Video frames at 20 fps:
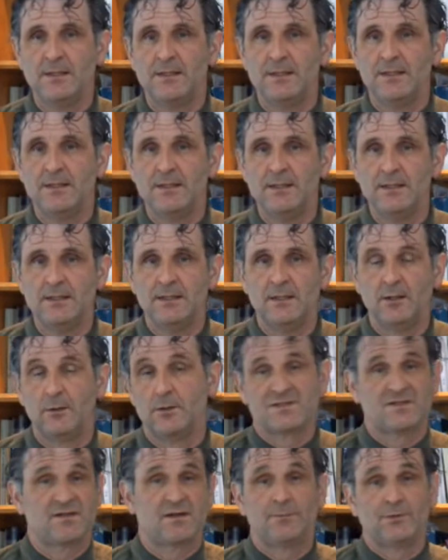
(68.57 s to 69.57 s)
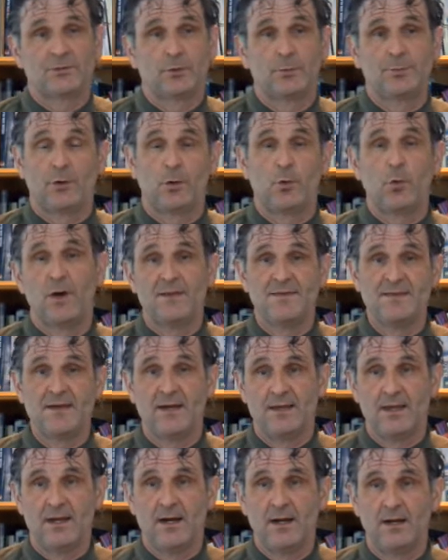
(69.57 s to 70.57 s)
Et on ne savait pas trop pourquoi
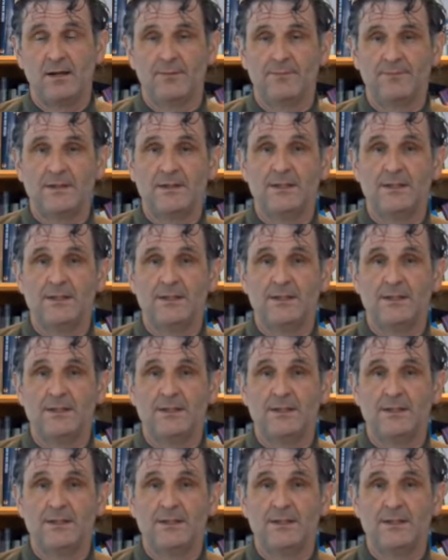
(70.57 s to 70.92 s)
d'ailleurs.